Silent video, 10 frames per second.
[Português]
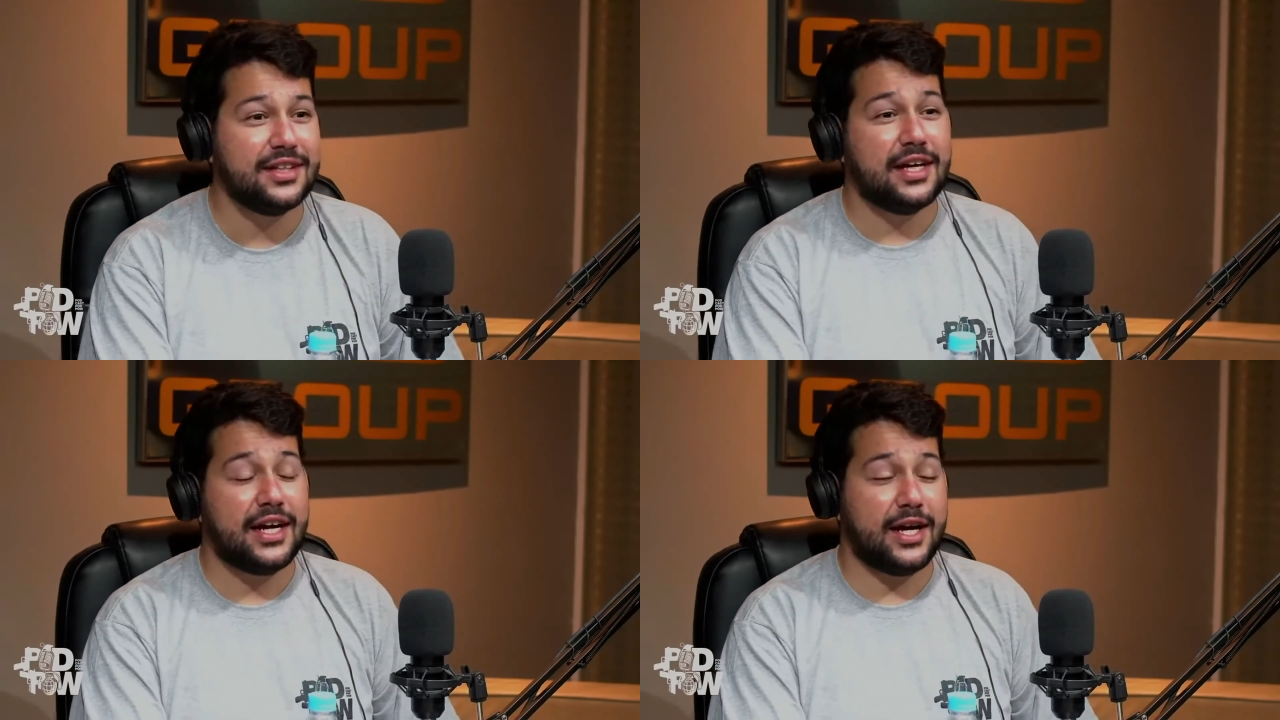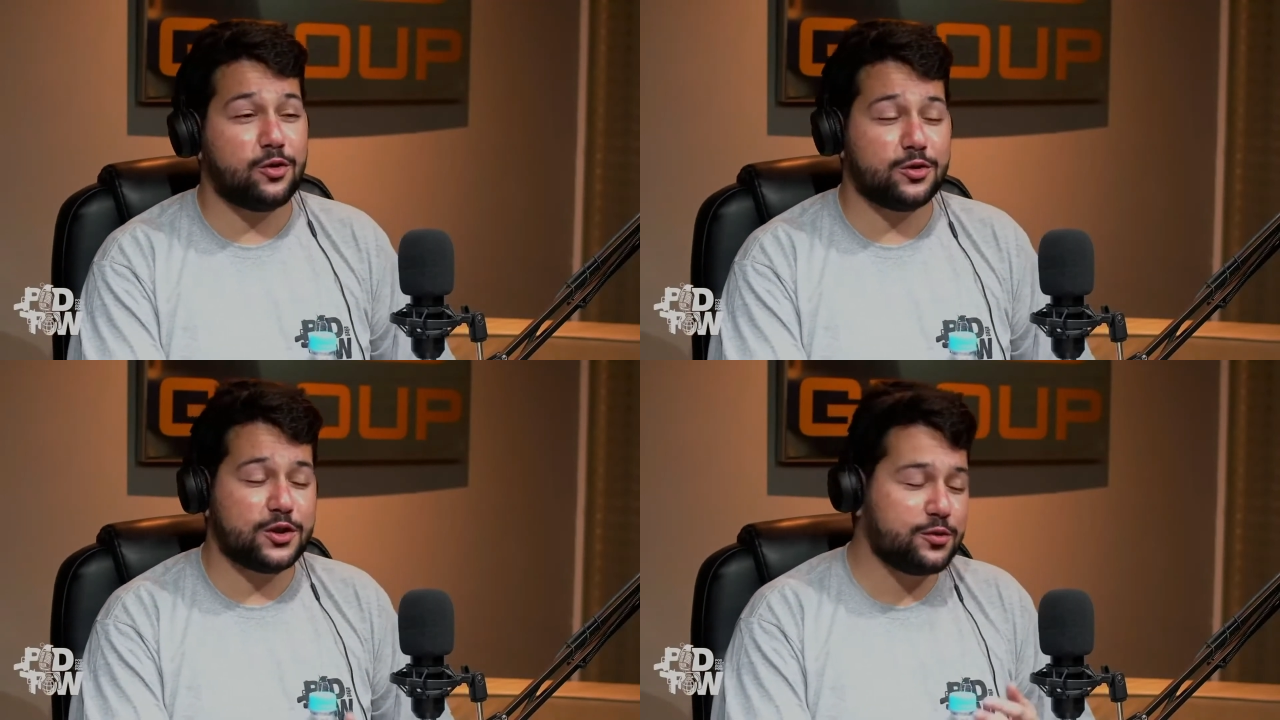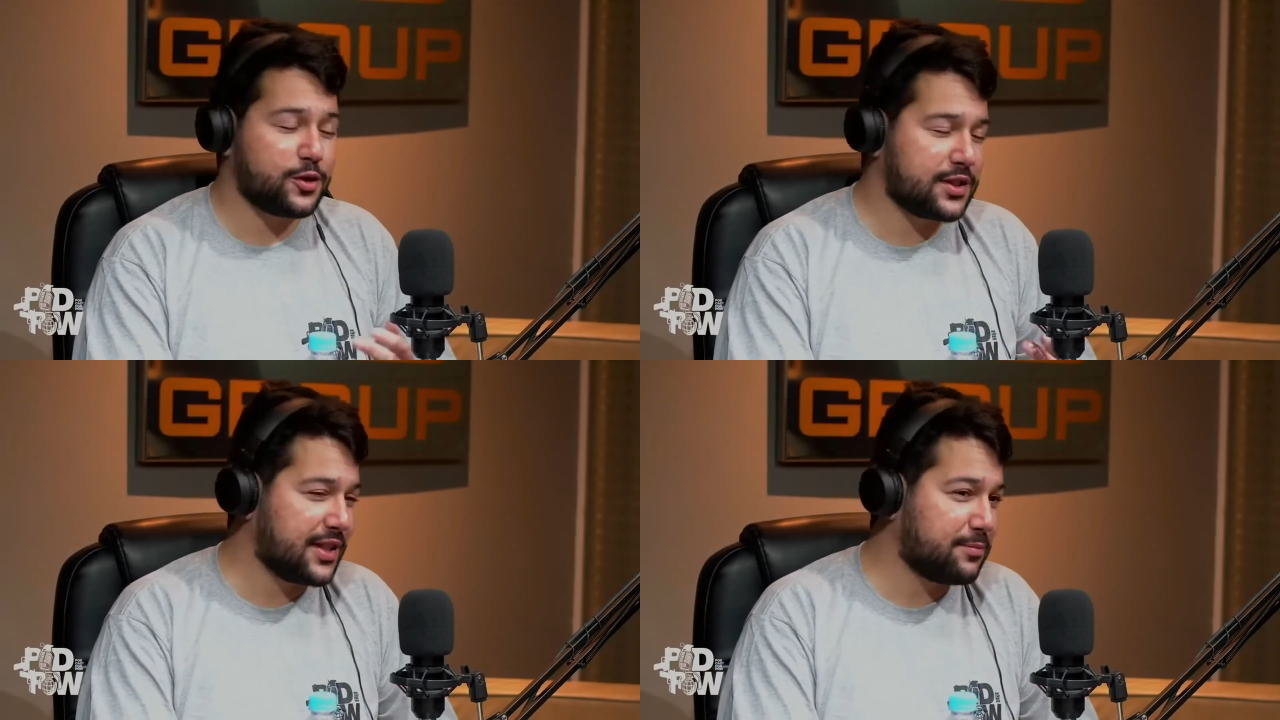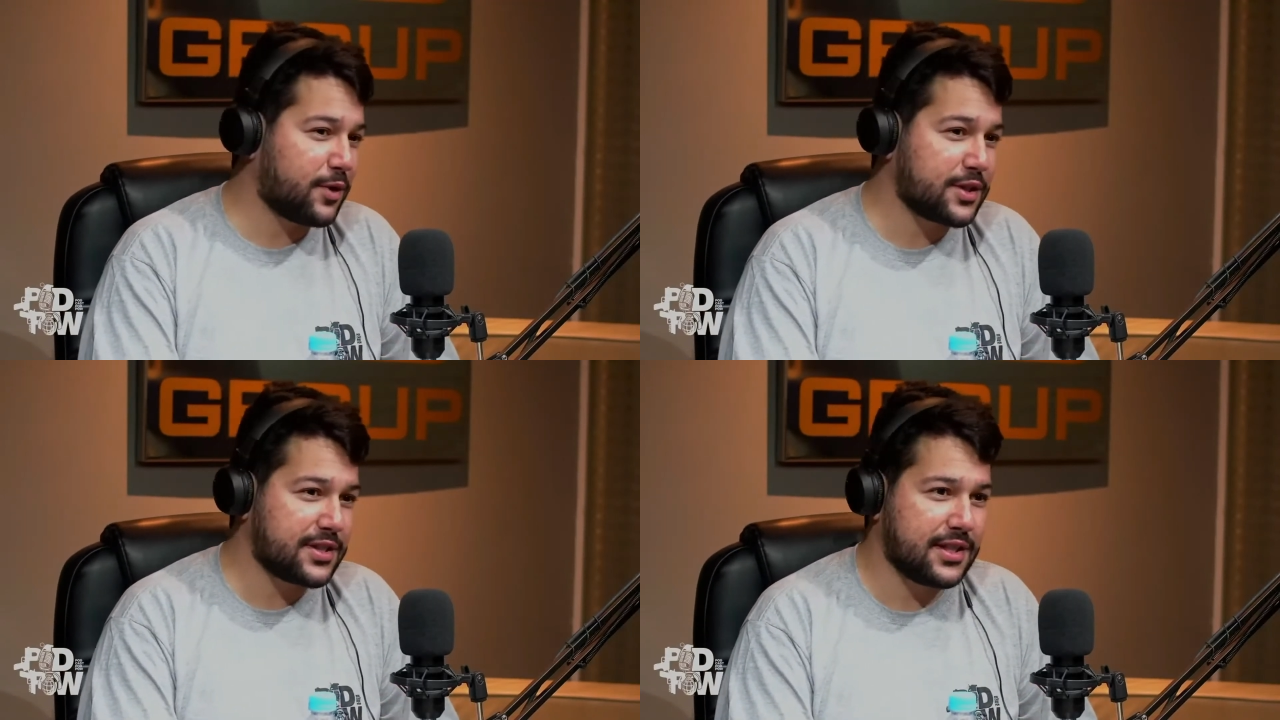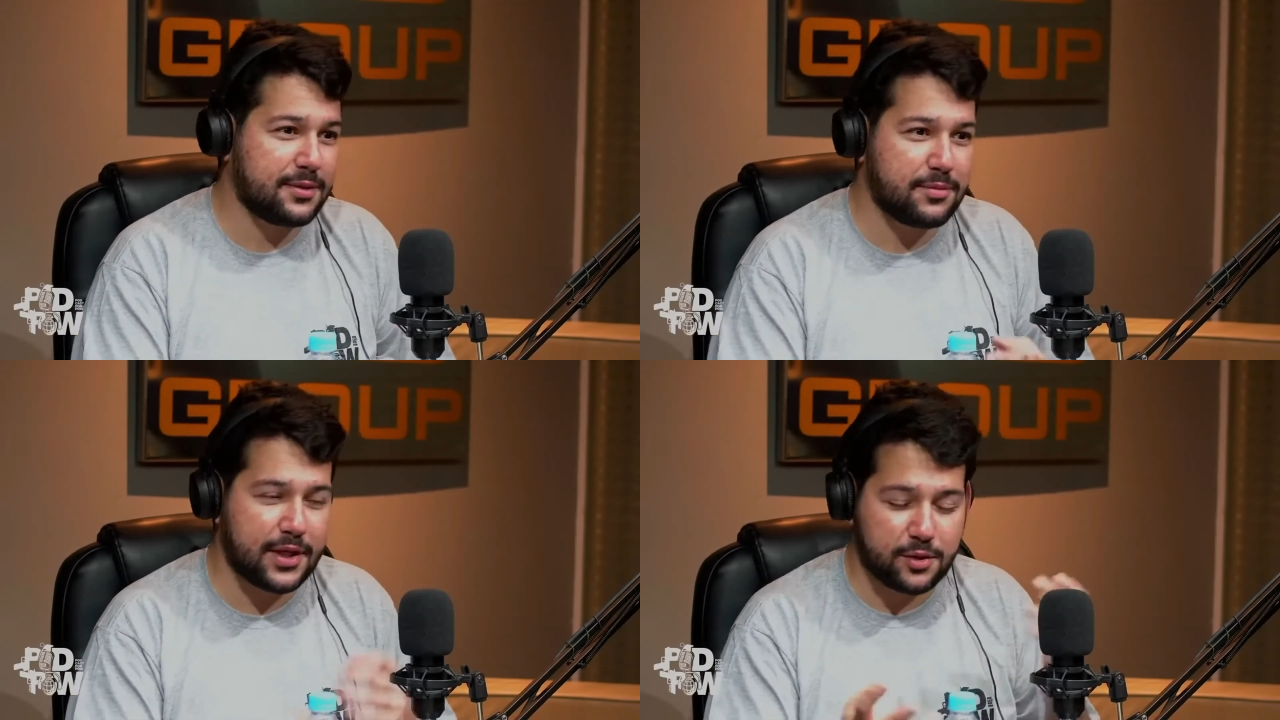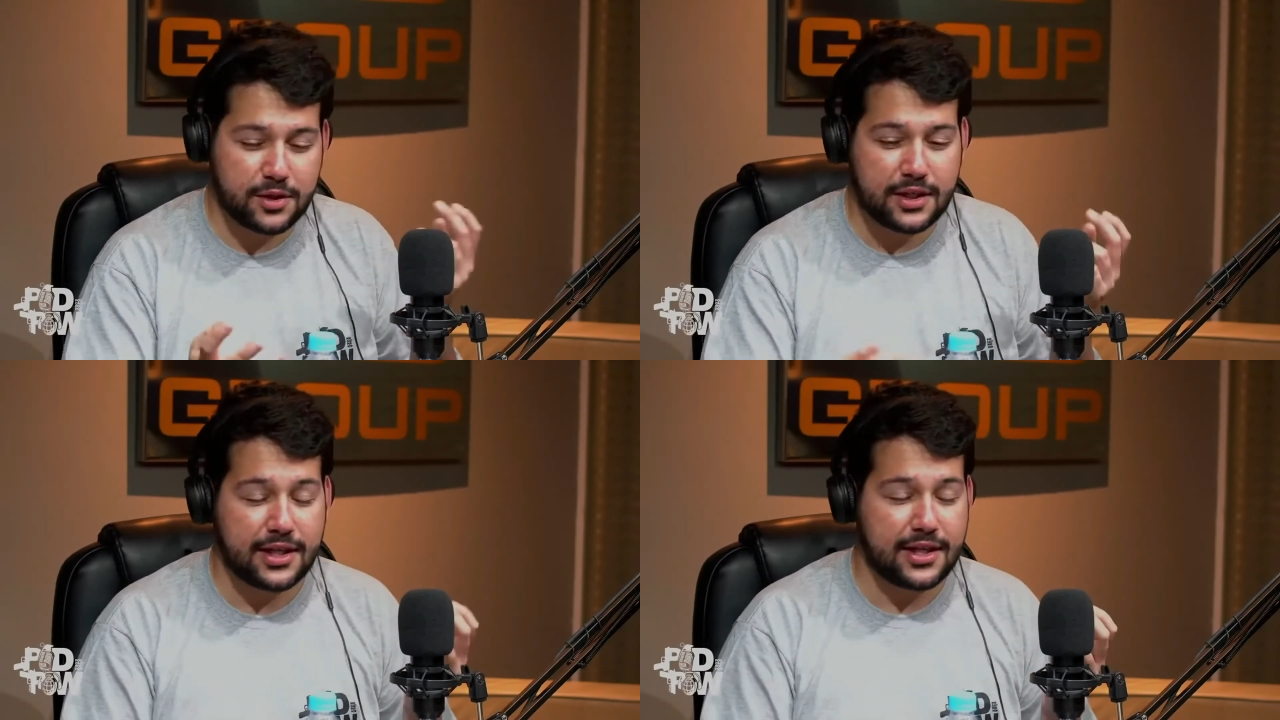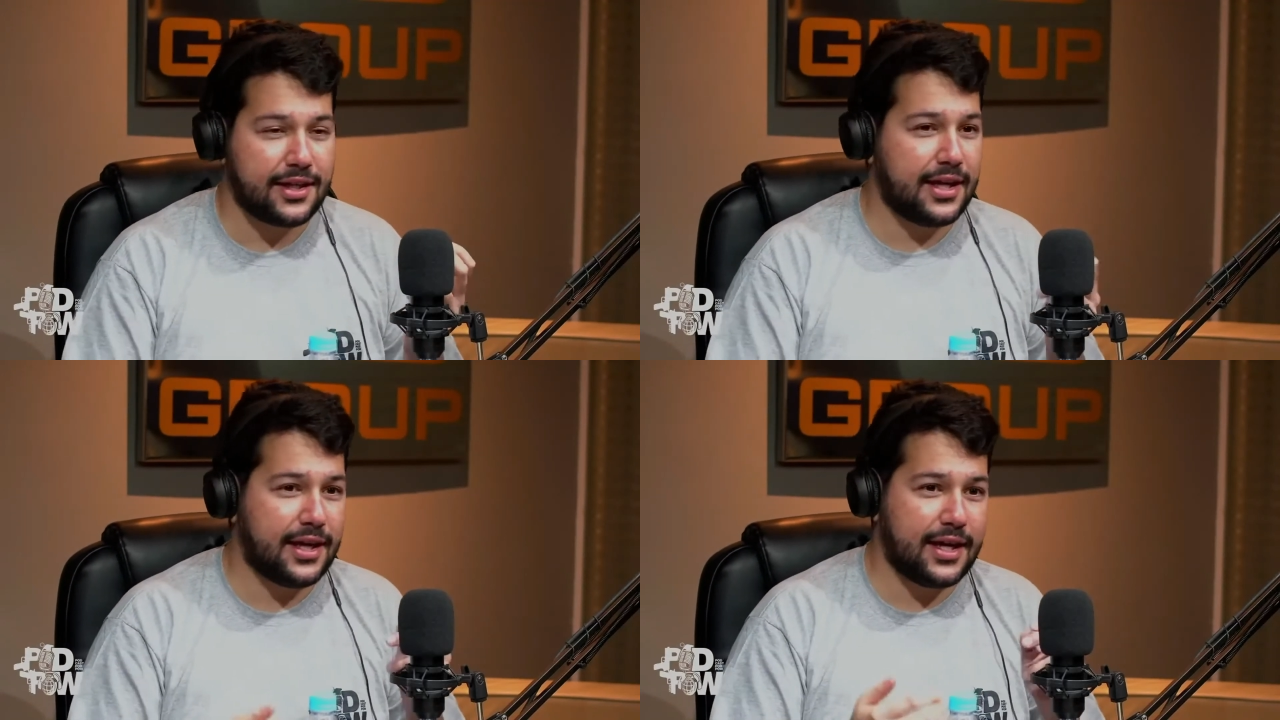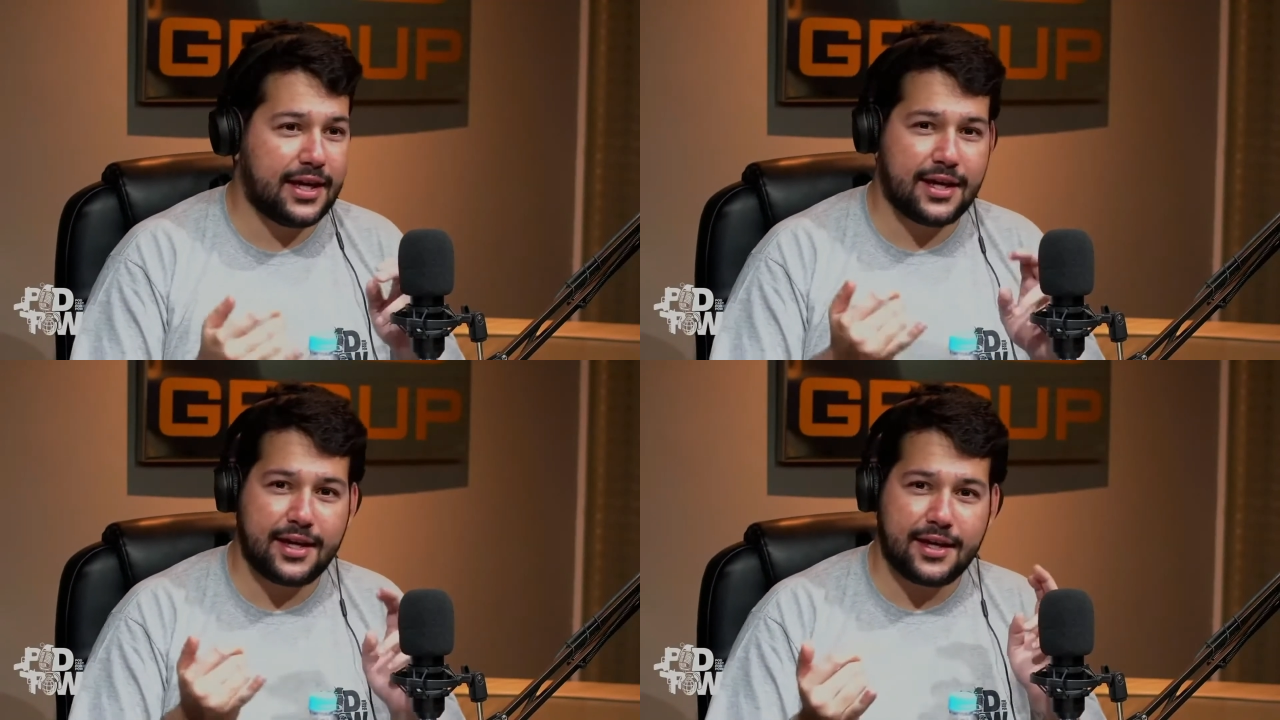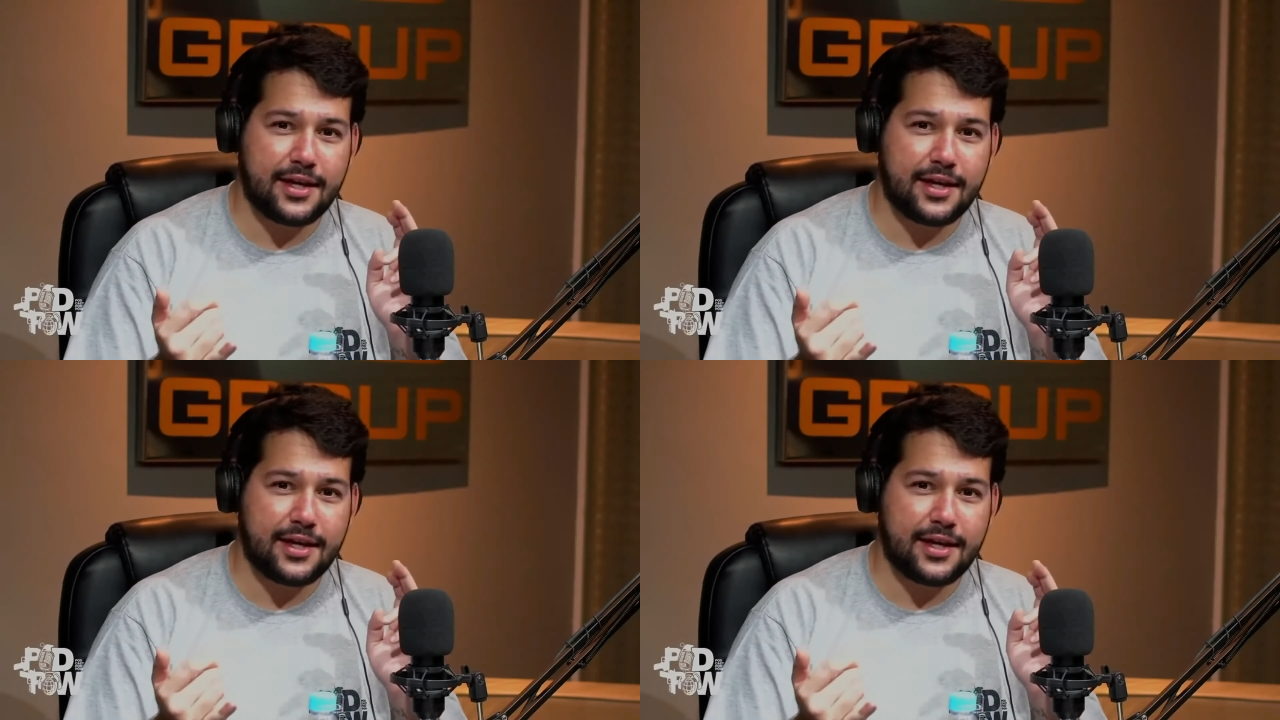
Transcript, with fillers: é onde você pode ser, meu, é,